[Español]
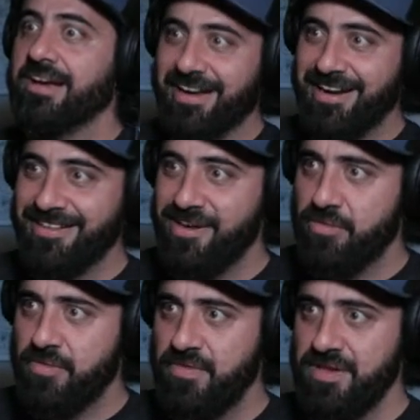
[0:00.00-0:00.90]
ganar
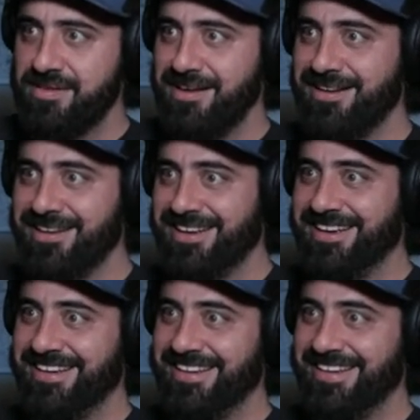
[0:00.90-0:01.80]
dinero es difícil,
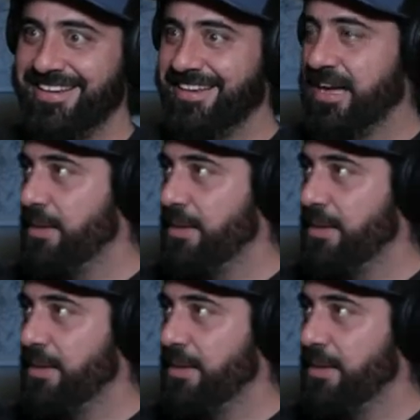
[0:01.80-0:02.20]
eh,